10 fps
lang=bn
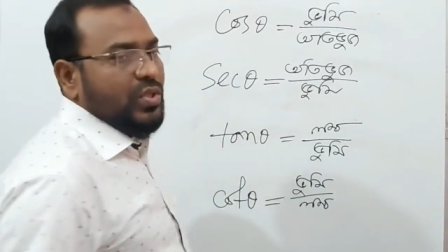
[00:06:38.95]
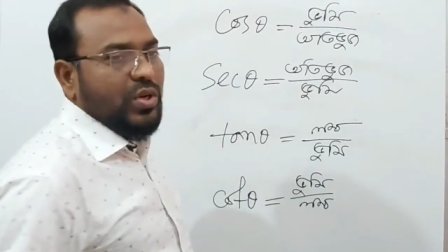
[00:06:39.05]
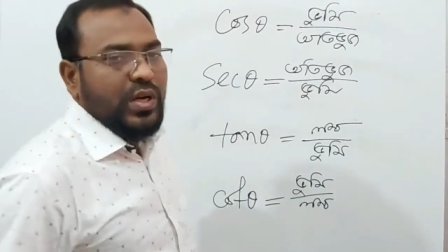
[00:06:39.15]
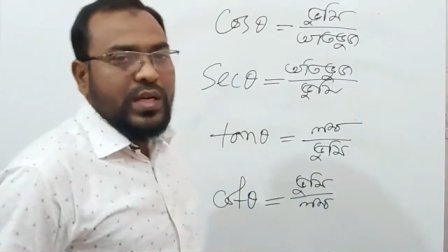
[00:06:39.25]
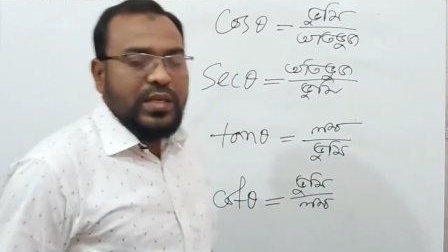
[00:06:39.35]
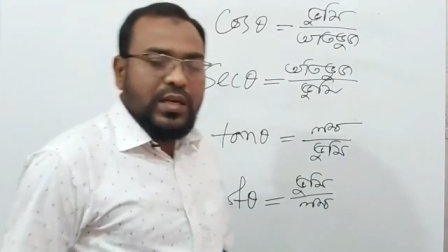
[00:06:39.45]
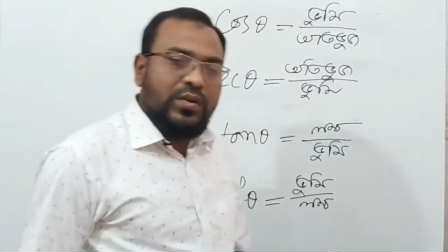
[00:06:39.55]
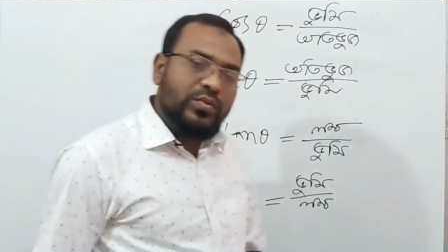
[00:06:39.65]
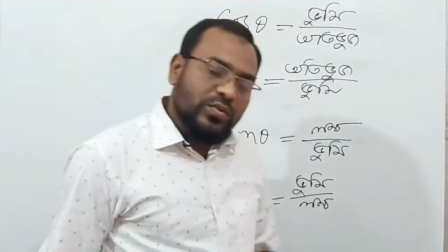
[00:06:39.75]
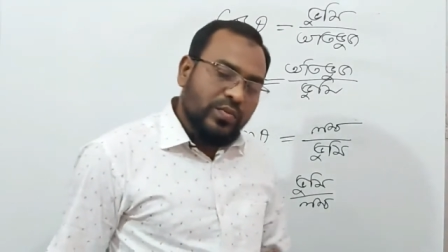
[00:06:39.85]
ছয়টা
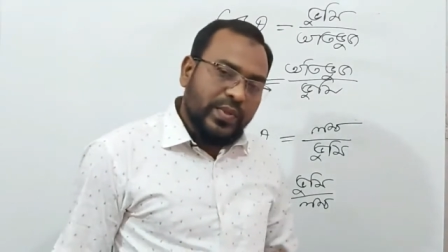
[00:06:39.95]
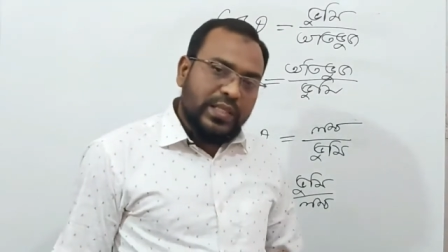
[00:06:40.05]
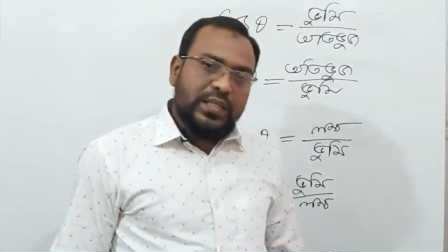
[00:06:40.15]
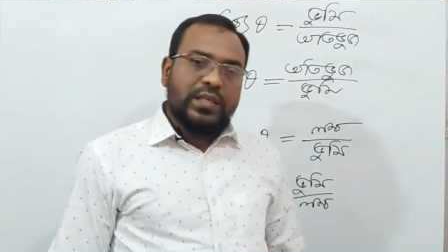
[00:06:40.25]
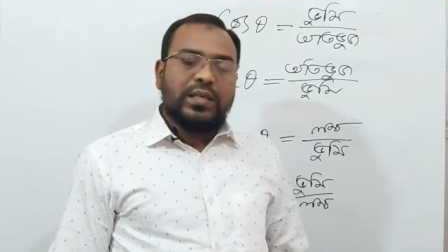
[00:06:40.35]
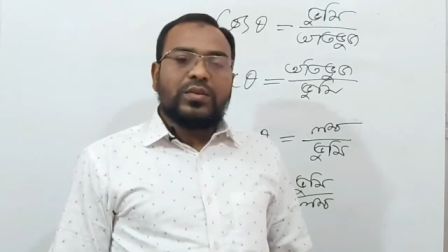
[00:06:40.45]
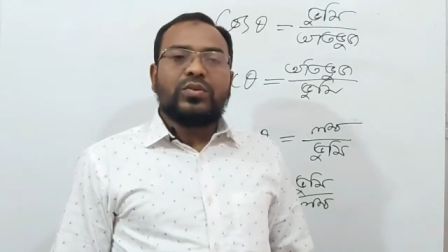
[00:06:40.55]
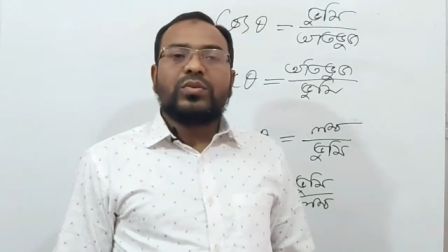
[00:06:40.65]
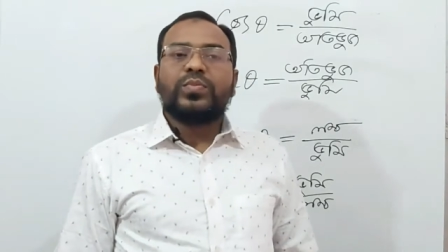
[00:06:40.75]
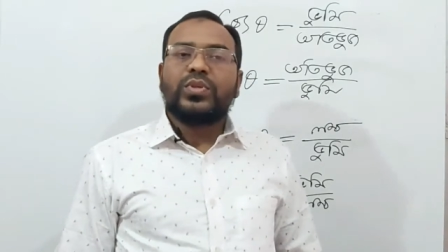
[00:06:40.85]
অনুপাতি
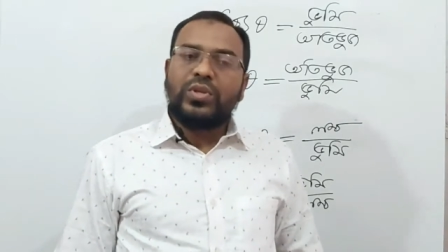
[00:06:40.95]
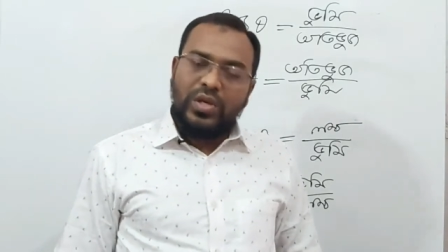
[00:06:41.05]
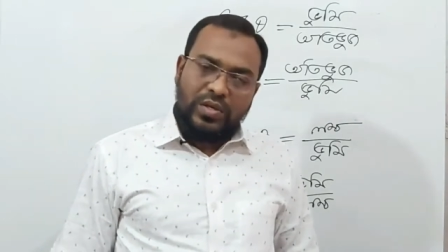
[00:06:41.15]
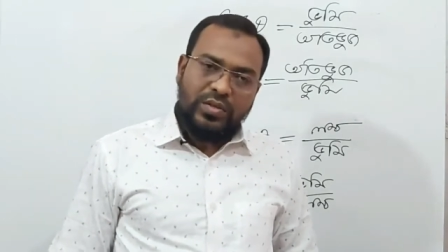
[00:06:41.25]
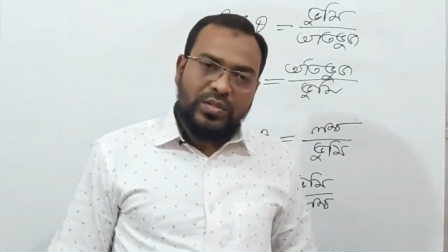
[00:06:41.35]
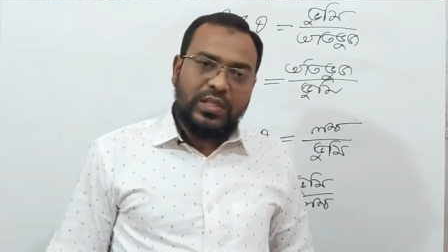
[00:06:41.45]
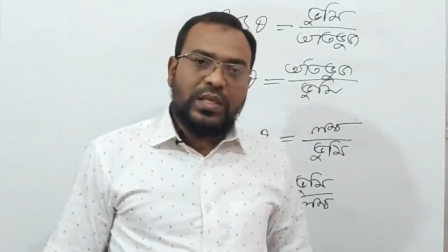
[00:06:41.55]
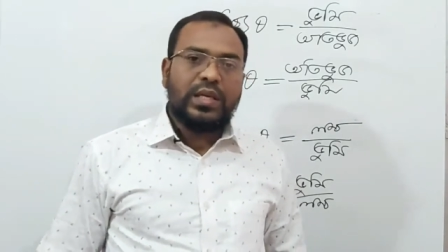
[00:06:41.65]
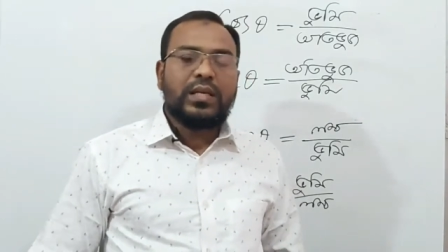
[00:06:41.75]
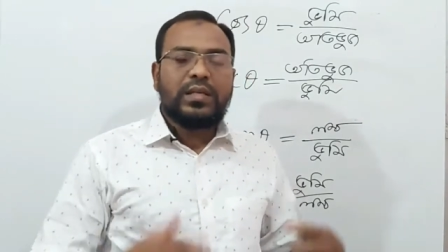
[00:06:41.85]
খুব সহজে
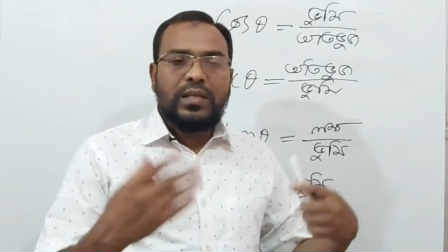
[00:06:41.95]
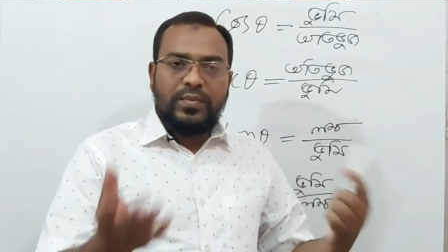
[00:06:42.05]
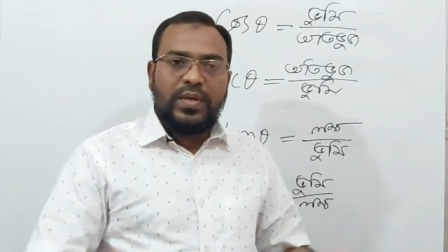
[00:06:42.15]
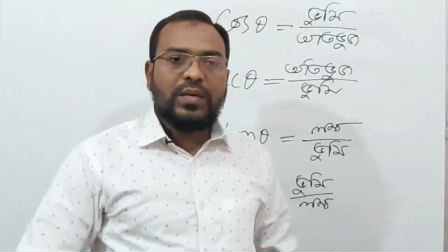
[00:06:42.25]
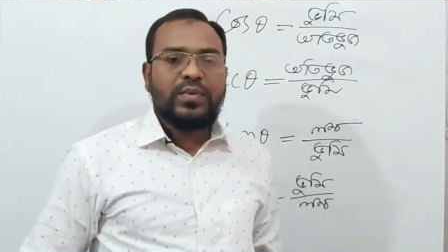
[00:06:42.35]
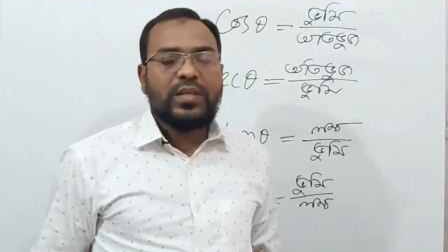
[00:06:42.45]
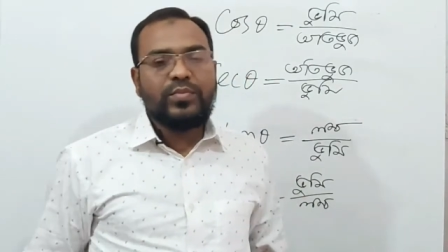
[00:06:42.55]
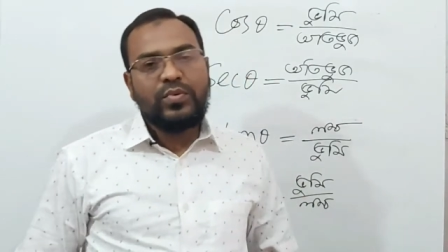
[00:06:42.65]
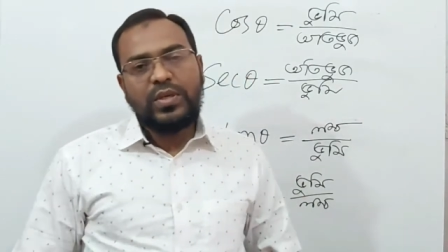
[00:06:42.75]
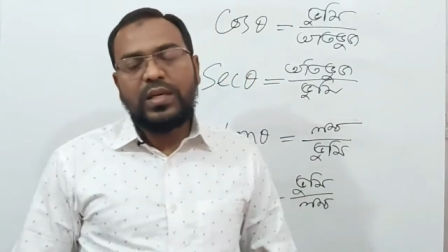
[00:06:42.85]
কিভাবে
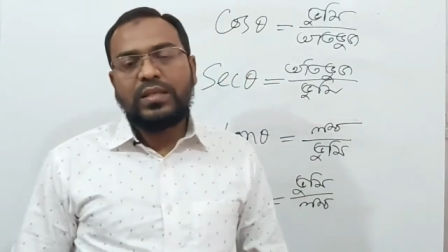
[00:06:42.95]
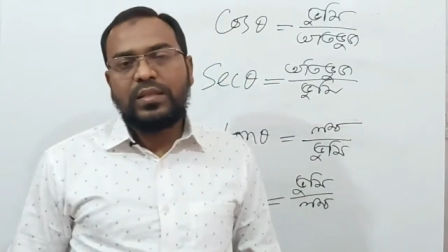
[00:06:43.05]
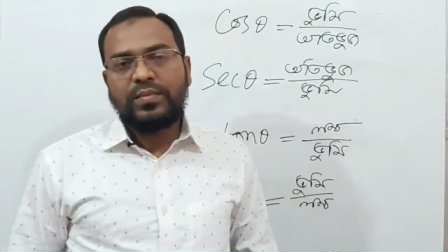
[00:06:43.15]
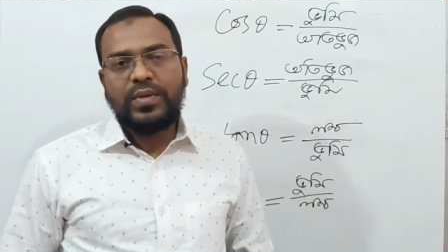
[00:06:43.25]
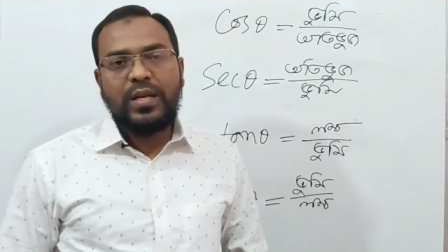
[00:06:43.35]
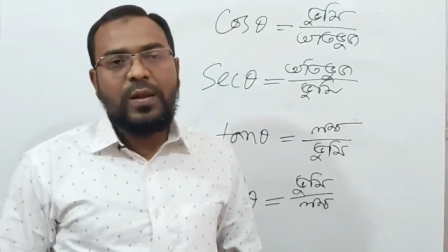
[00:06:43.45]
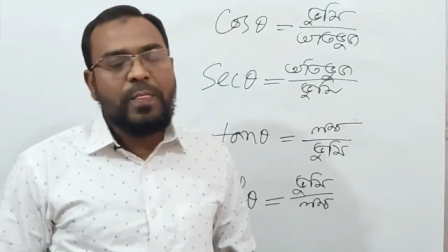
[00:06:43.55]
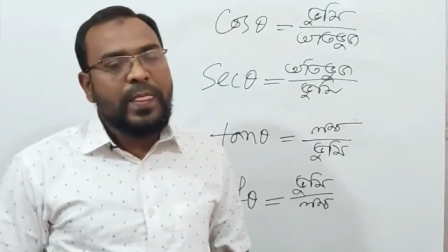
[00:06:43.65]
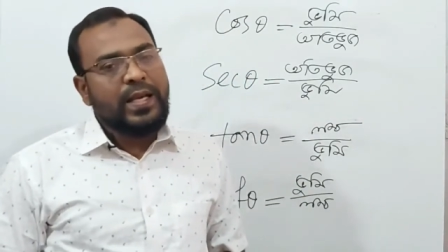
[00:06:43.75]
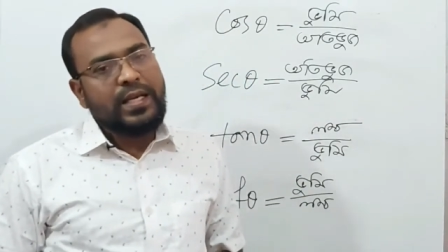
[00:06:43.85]
মনে রাখতে পারি
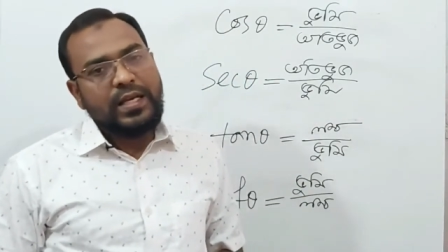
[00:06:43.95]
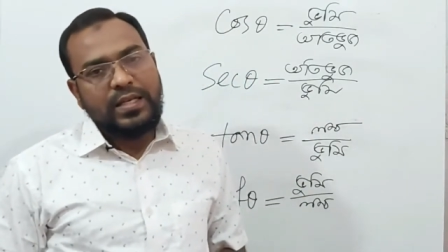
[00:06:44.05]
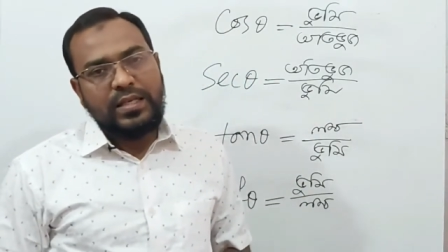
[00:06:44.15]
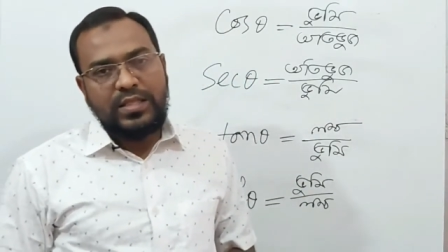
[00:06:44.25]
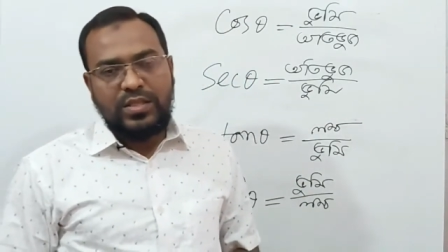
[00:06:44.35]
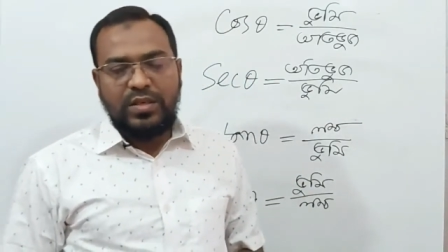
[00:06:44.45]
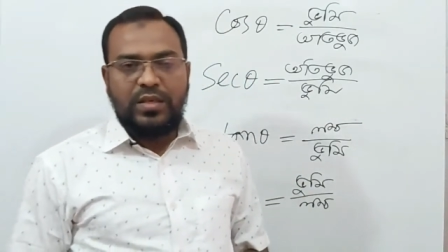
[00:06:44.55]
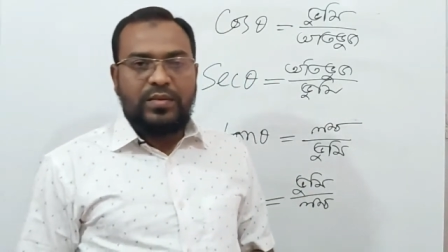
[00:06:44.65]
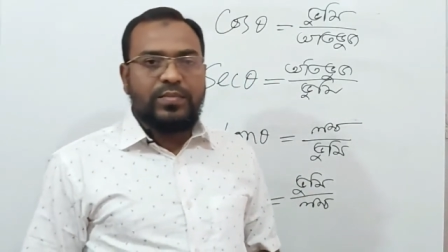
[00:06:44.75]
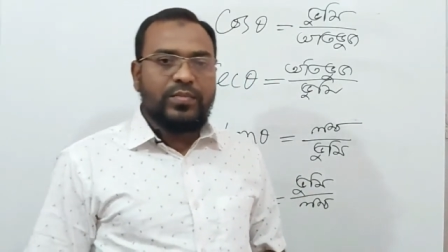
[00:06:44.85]
এটা নিশ্চয়ই
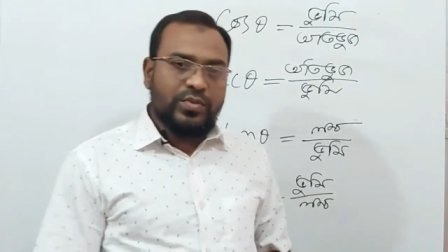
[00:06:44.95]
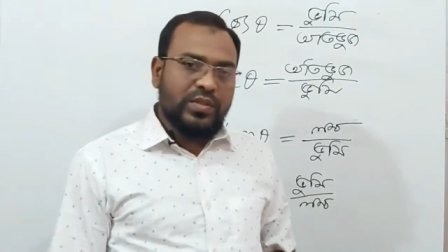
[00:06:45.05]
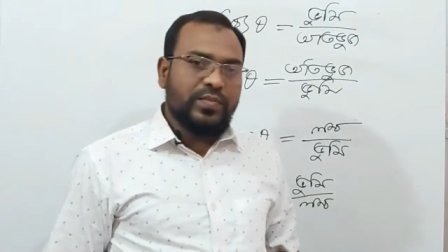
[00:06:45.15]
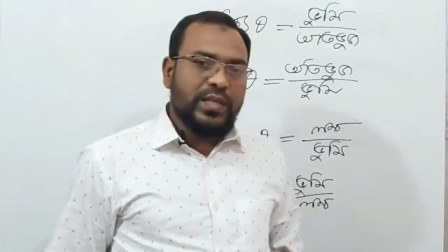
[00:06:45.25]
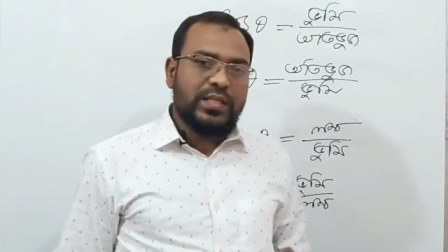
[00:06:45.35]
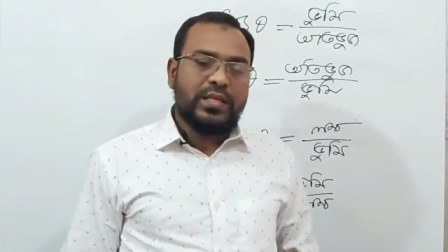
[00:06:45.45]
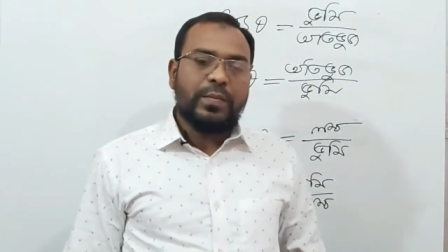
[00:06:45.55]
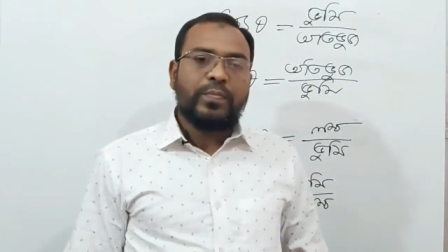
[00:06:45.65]
বুঝতে পেরেছি